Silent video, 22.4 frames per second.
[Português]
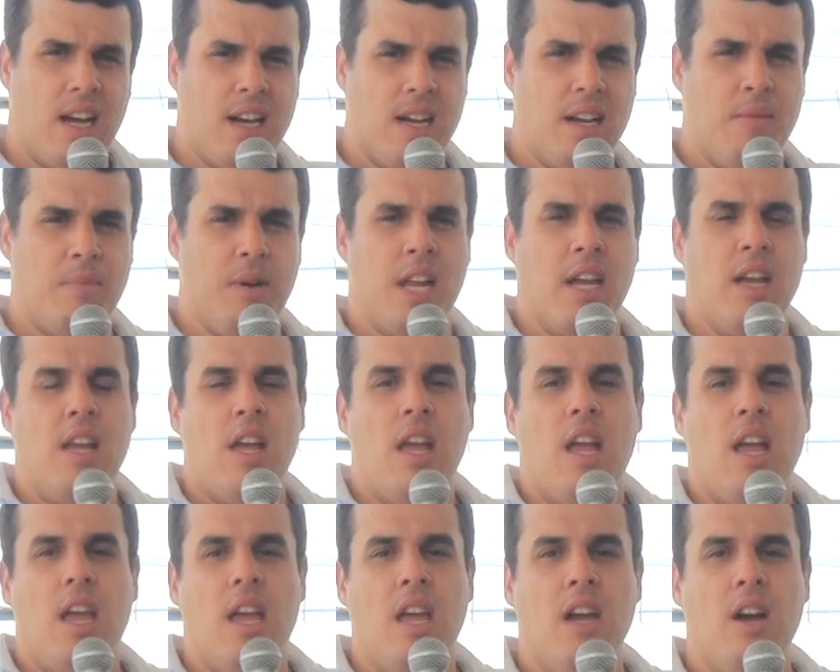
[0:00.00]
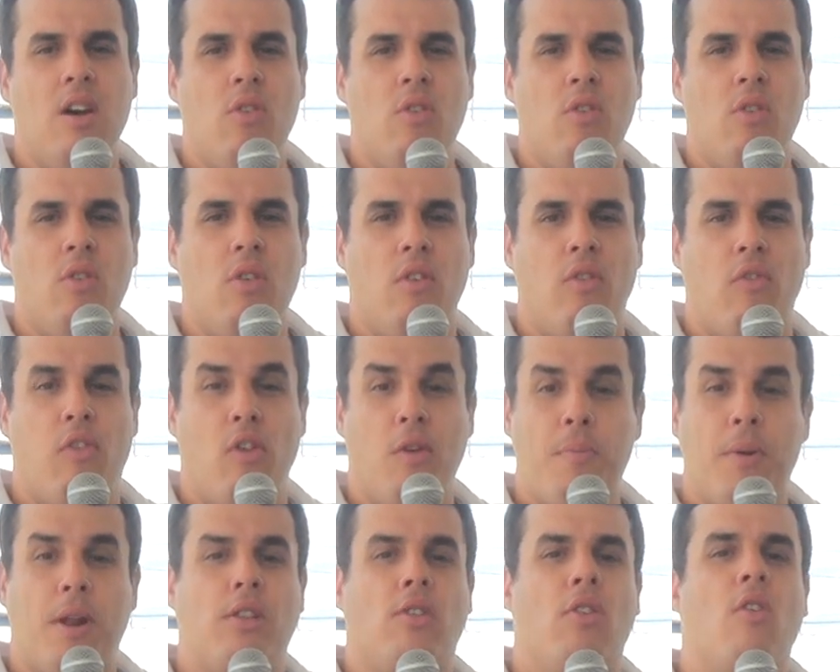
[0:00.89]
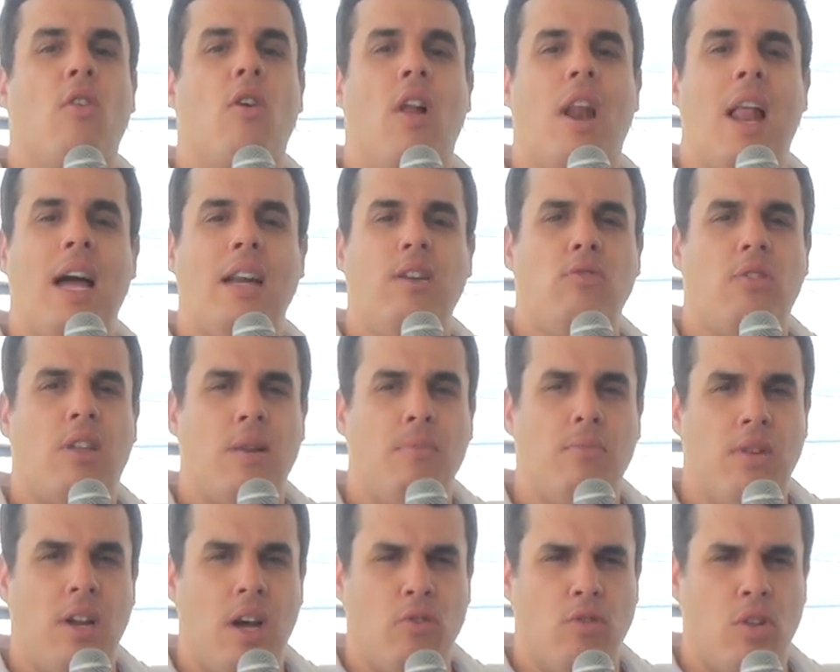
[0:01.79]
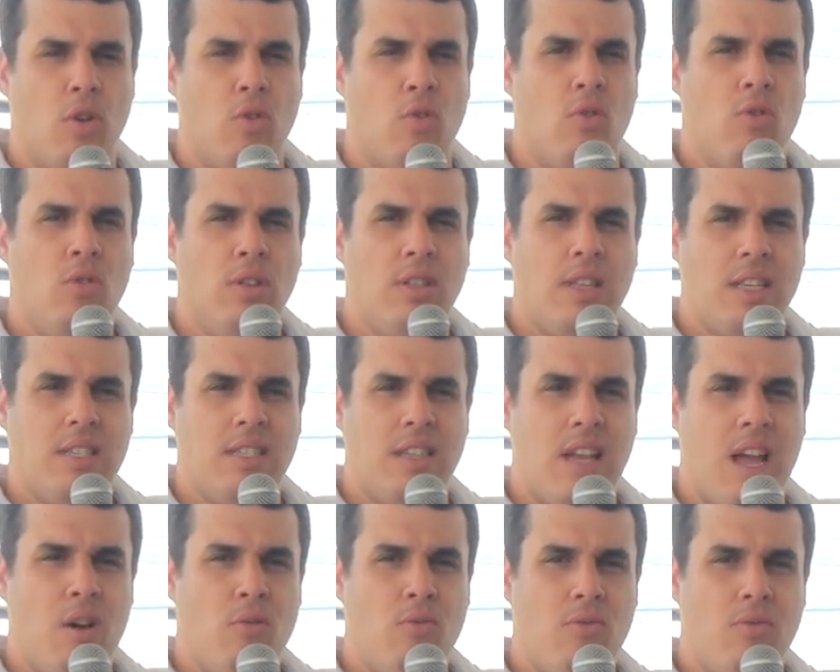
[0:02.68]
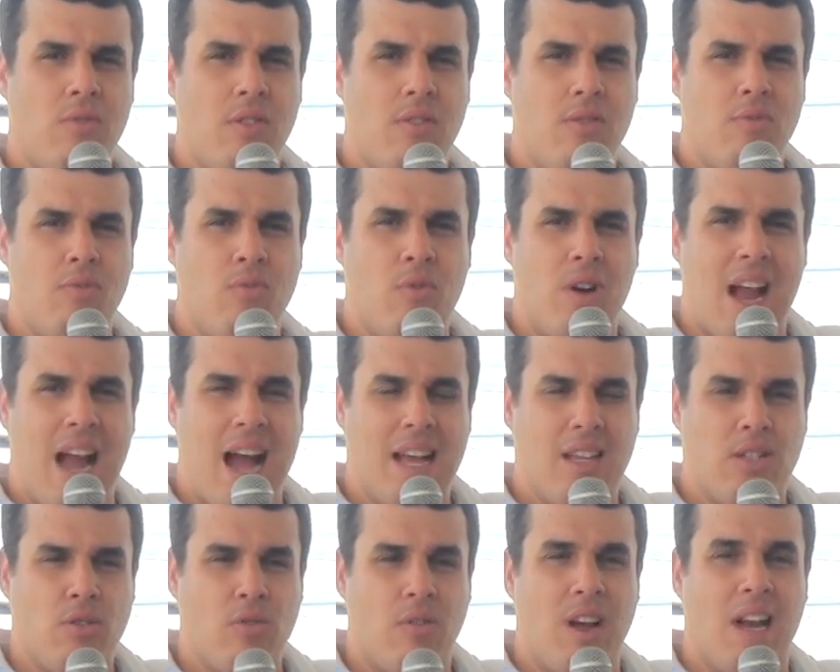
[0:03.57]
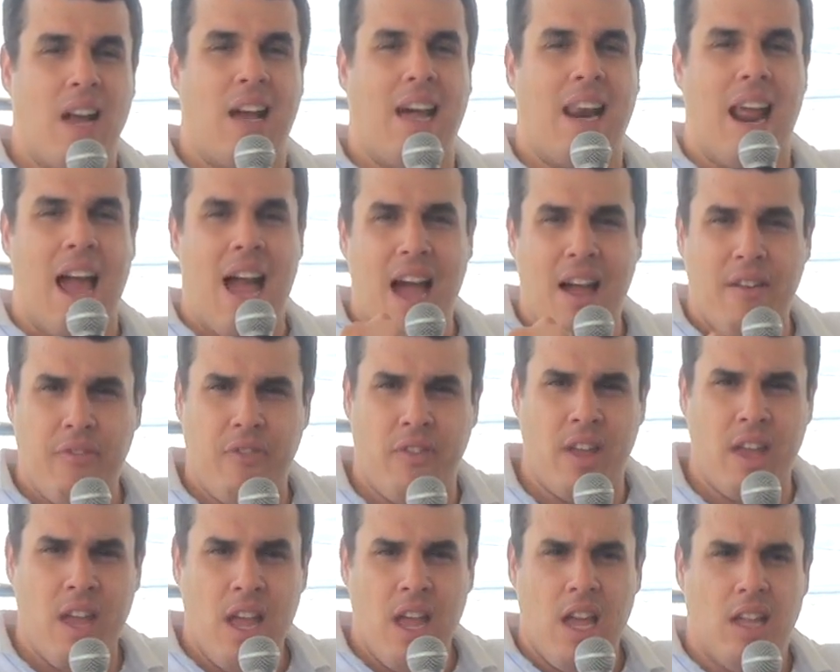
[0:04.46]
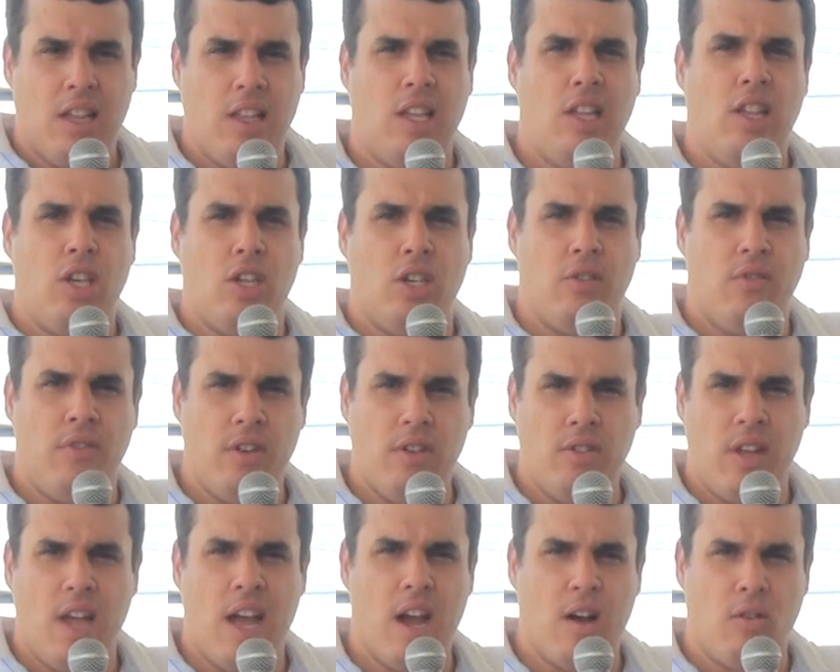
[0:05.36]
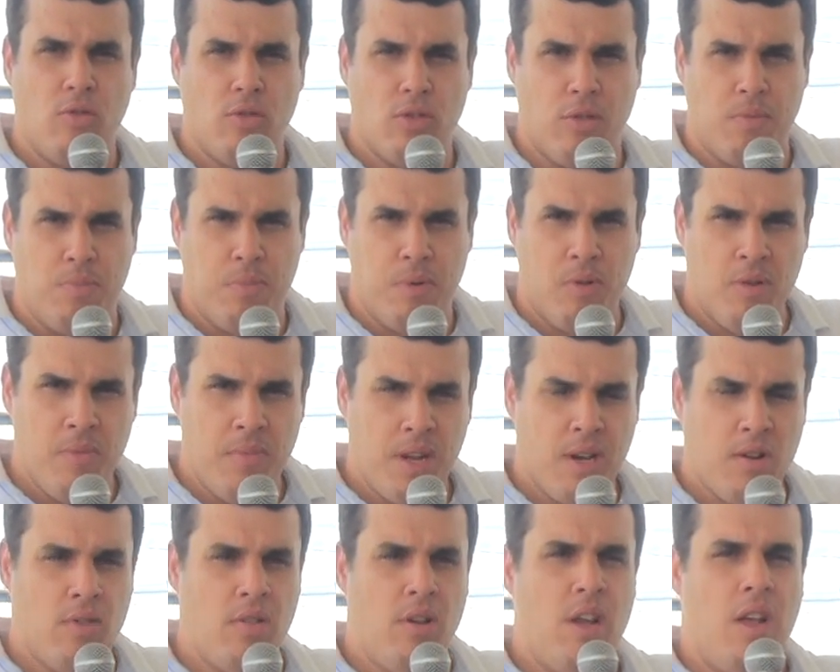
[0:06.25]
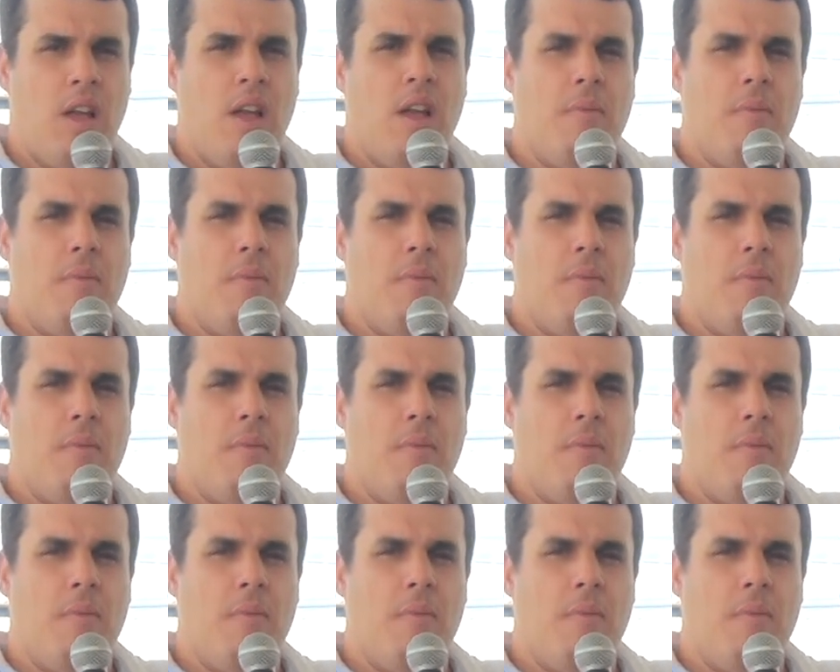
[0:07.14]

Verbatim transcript: Câmara, eu vou protocolar no Tribunal de Contas. É um, um caso grave de desvio de recurso público.